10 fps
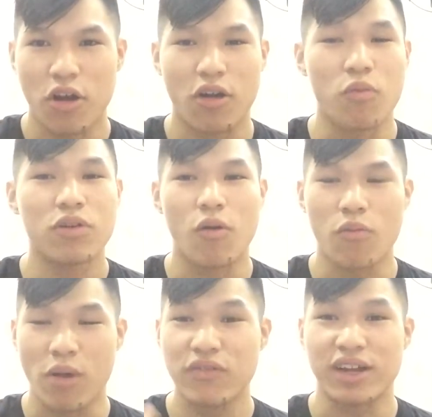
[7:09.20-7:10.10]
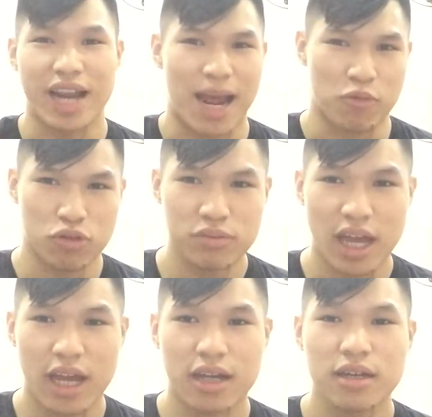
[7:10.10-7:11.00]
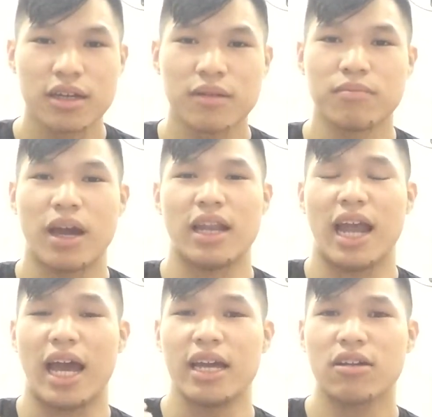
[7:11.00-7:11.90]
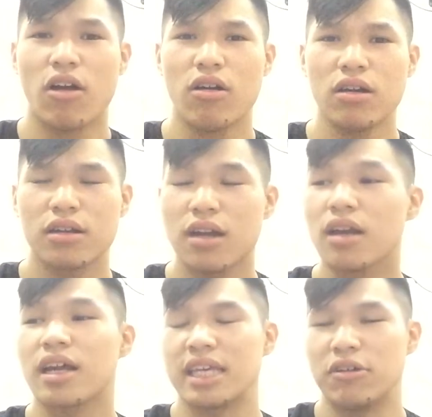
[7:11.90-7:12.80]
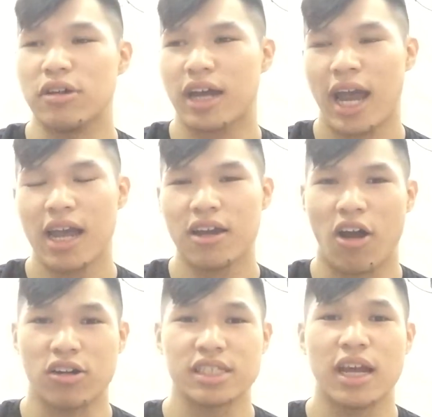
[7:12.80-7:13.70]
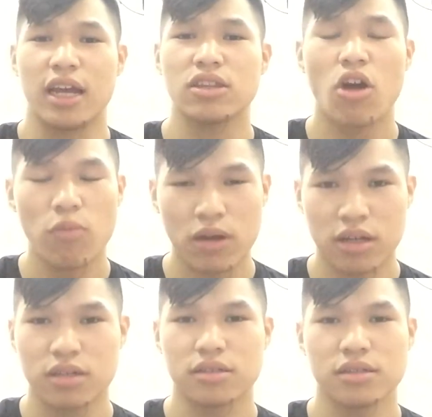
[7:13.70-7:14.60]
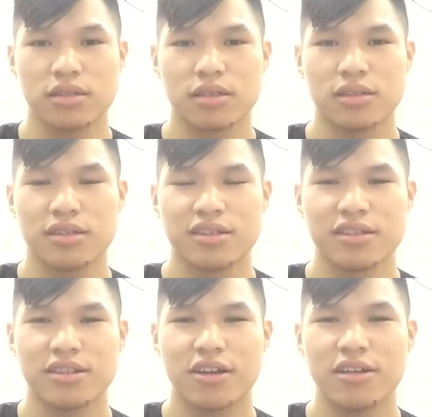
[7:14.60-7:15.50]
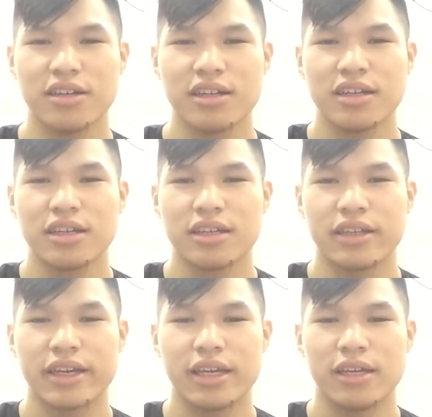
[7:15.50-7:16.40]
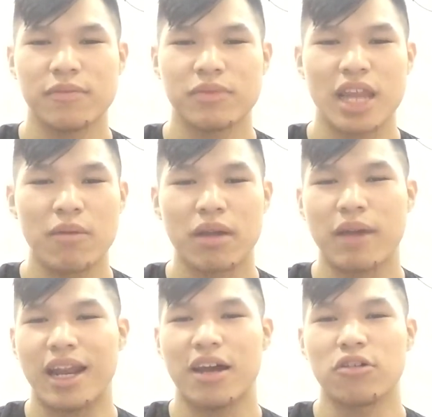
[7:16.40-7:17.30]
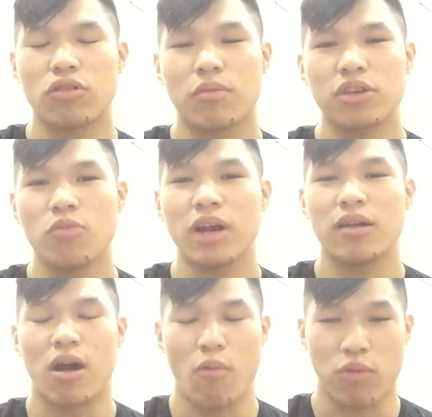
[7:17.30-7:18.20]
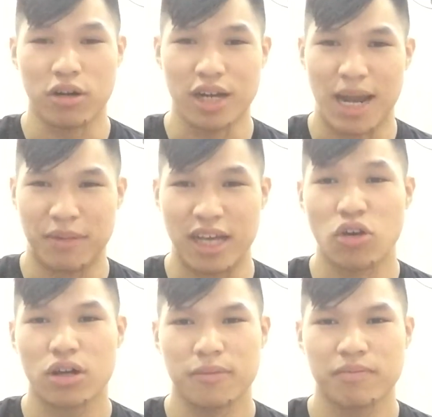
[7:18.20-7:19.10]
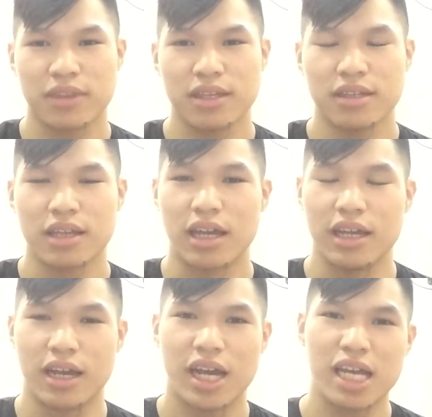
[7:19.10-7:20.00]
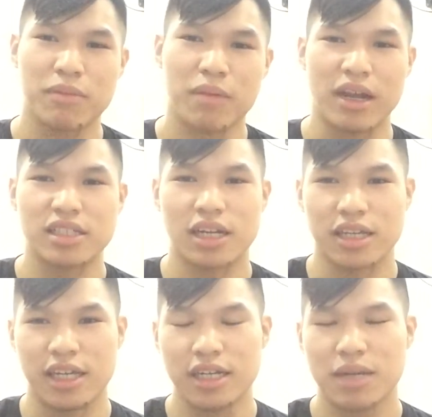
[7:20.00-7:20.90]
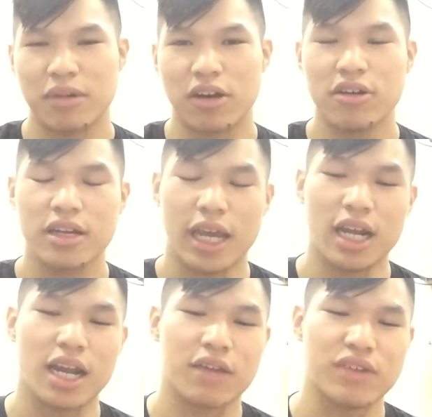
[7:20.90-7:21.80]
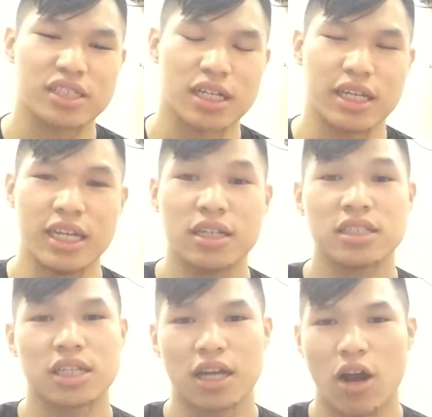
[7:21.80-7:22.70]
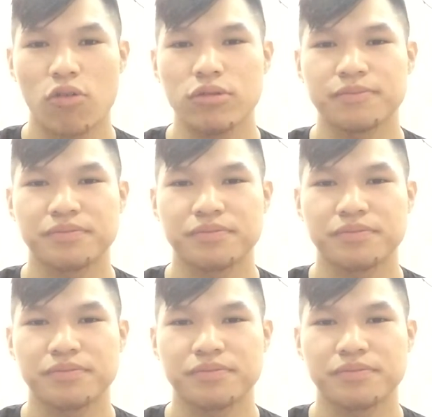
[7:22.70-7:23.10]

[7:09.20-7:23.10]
cũng cùng cái việc làm của chúng ta mà lại có rất là nhiều người khác họ sẽ nghĩ tốt hơn đó. Thì nếu mà các bạn là người của công chúng hay là một người làm nghệ thuật, thì khi mà các bạn trình diễn, thì mình nói đơn giản đây là cái việc trình diễn trên sân khấu.